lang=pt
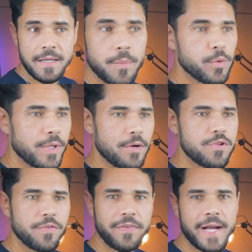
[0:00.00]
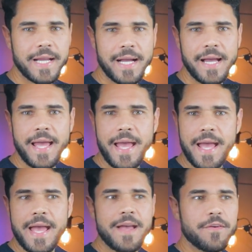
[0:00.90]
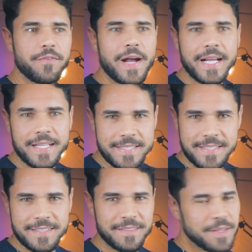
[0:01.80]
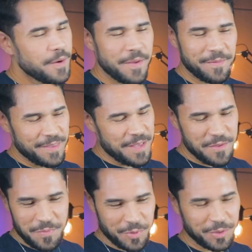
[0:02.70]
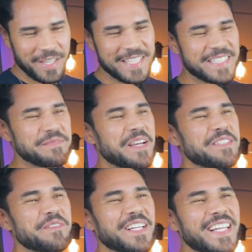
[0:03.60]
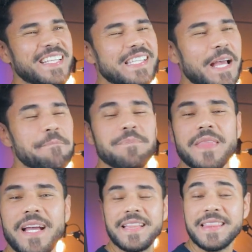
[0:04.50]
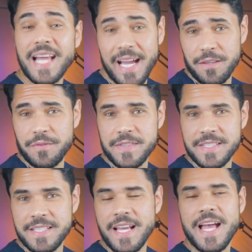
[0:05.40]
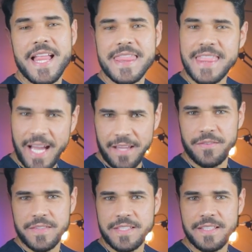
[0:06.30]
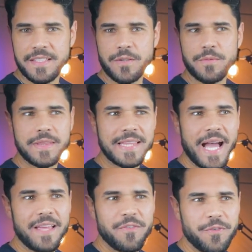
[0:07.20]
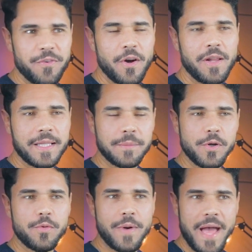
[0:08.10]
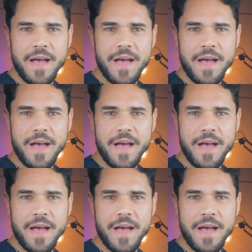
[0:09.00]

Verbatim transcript: plural de faca é facas, é, no português, mas no inglês é knives, knives. Então, knife, ó lá, terminou com f